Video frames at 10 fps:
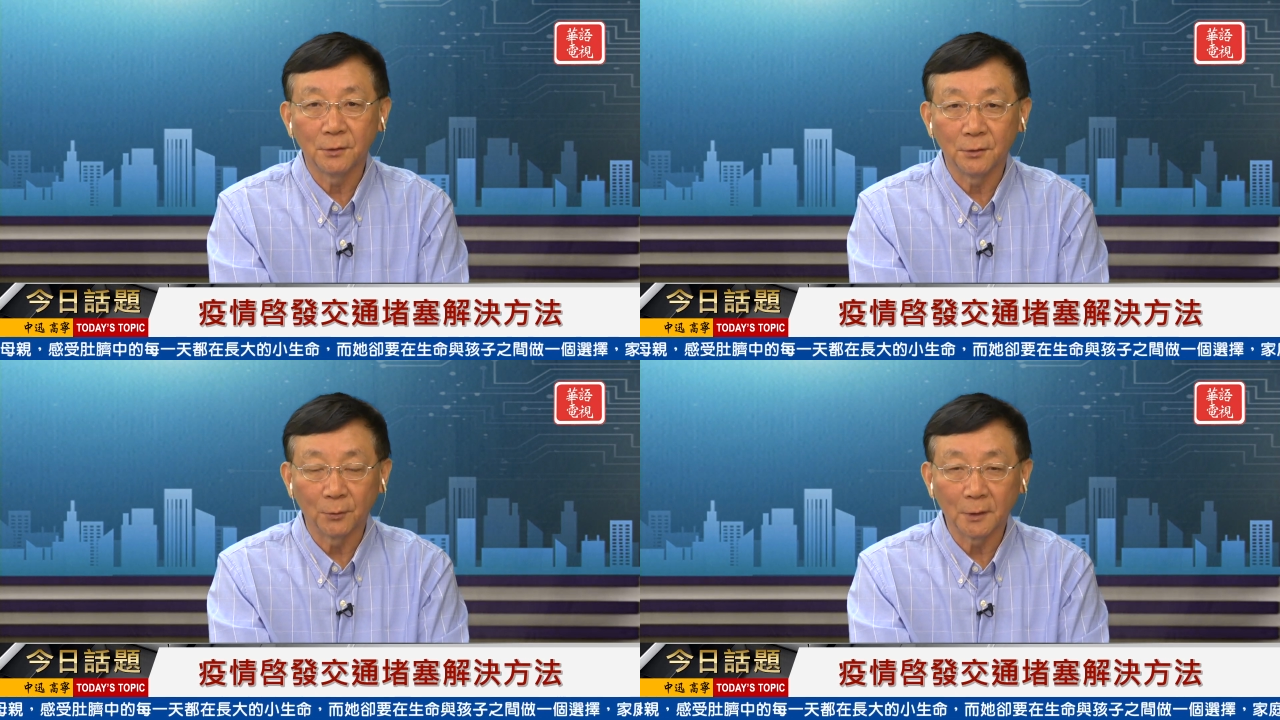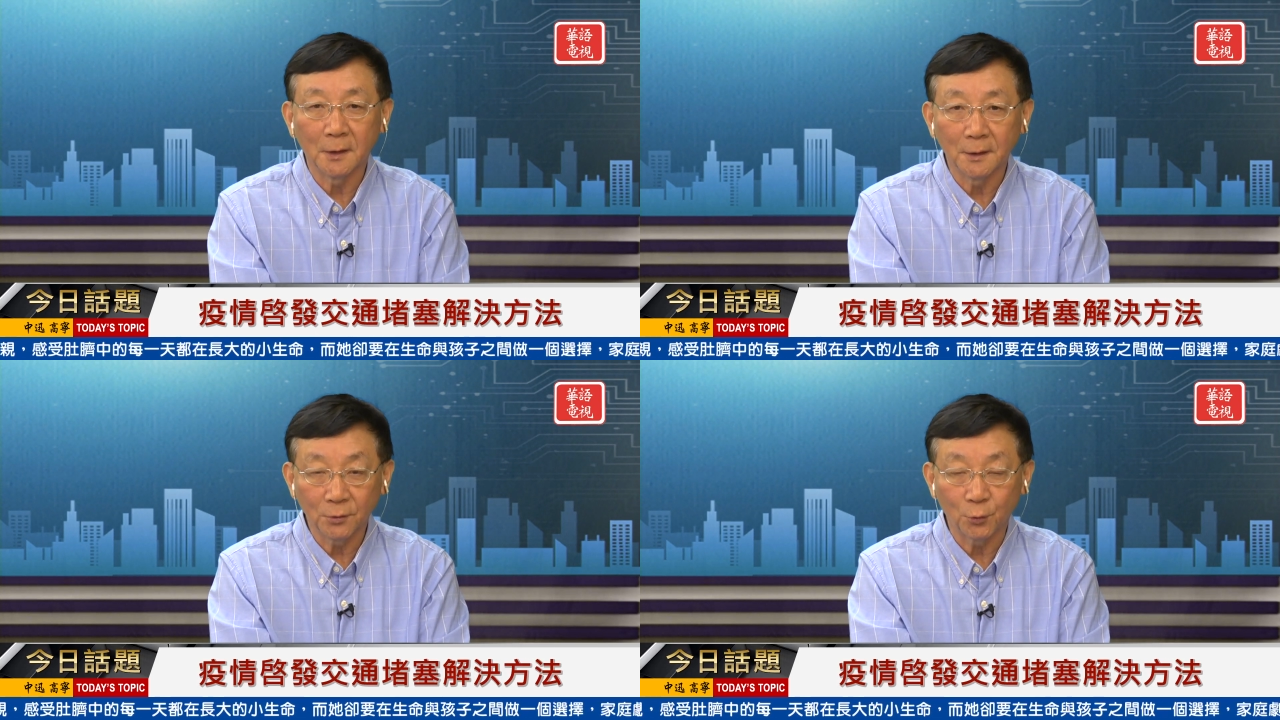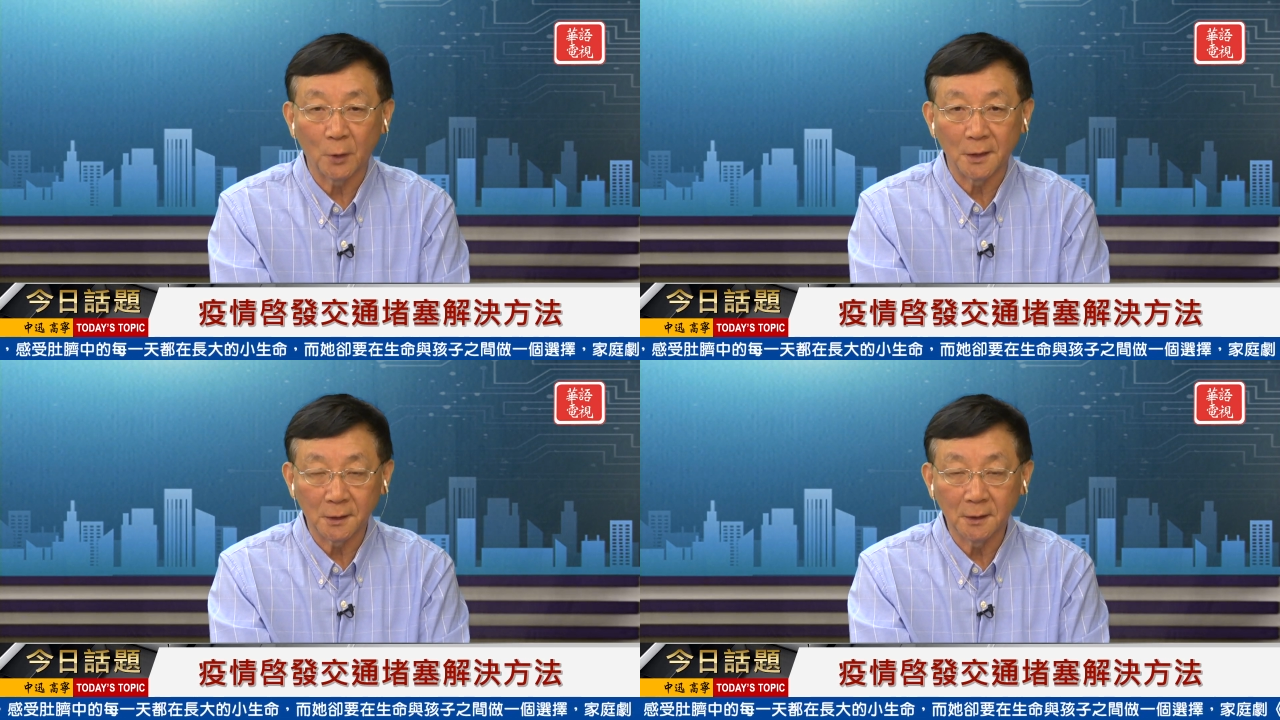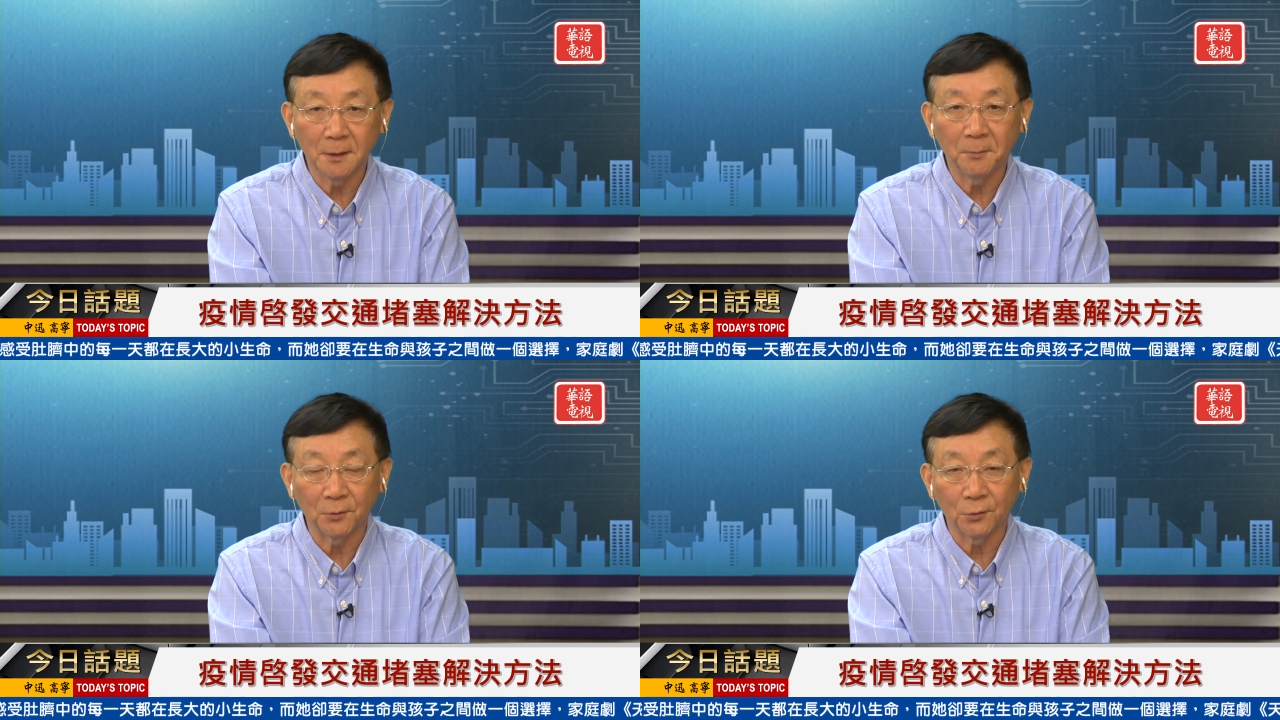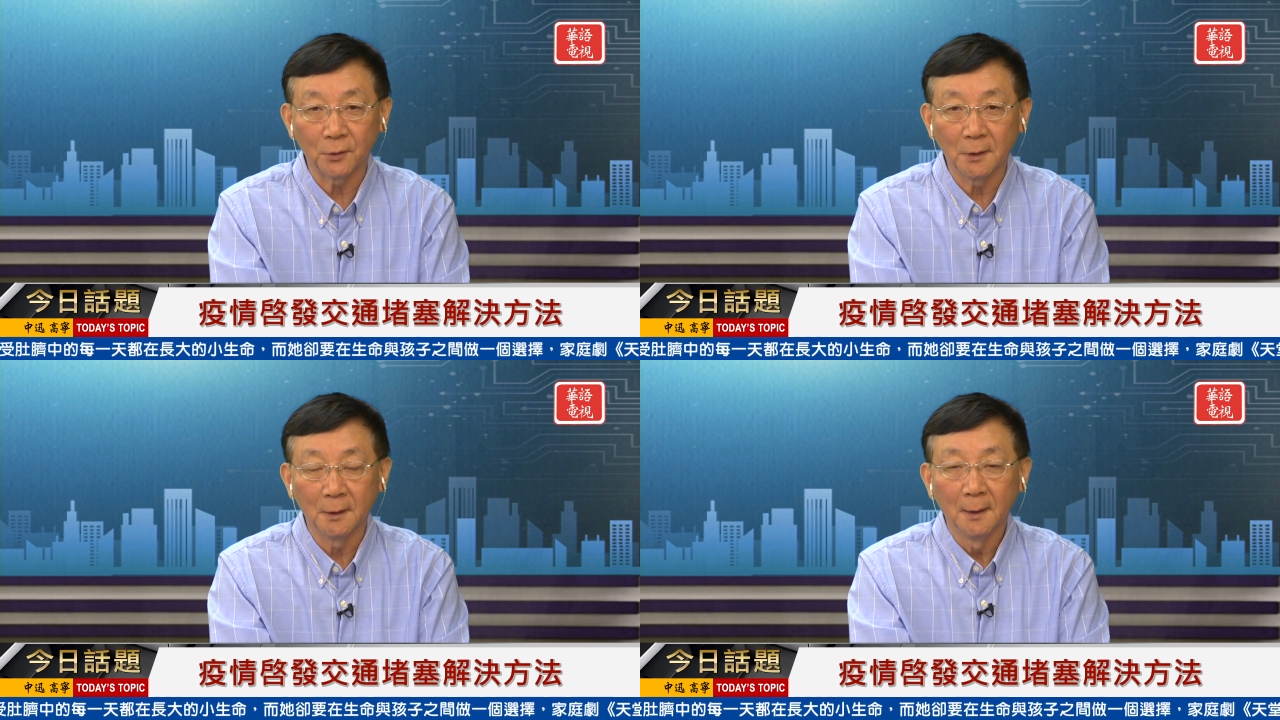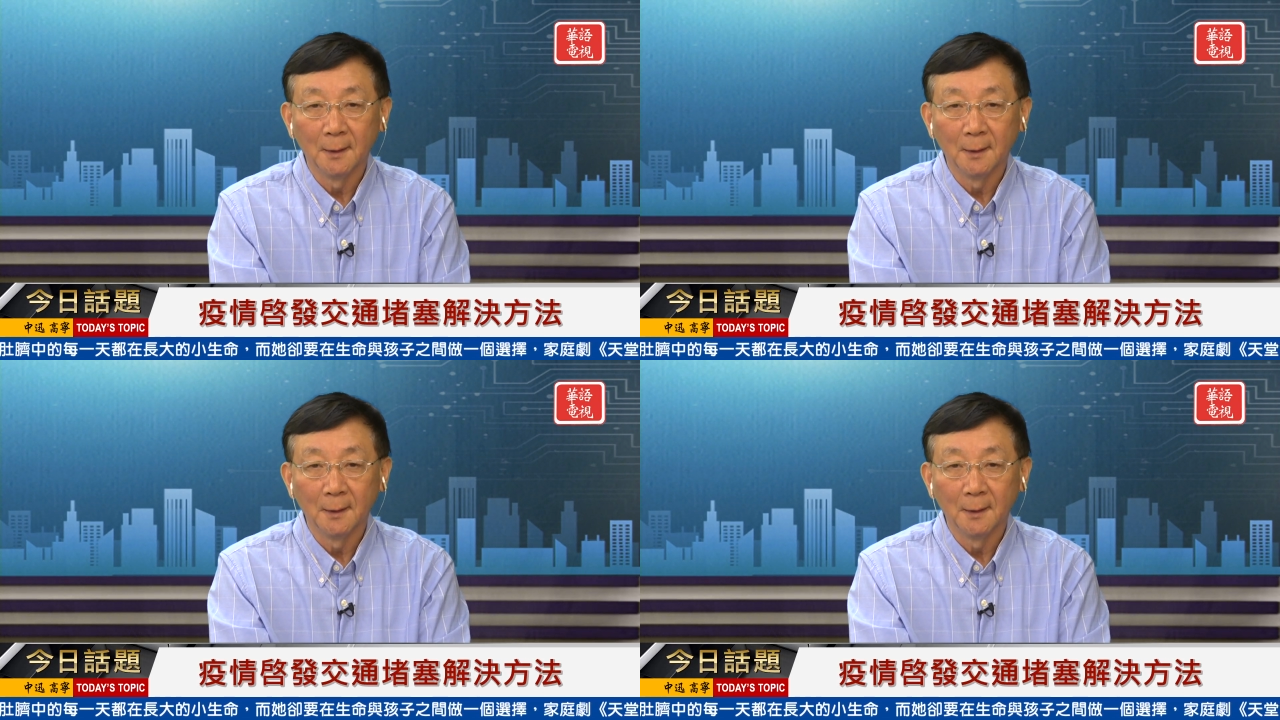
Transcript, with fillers: 有的人就选择你，比如说，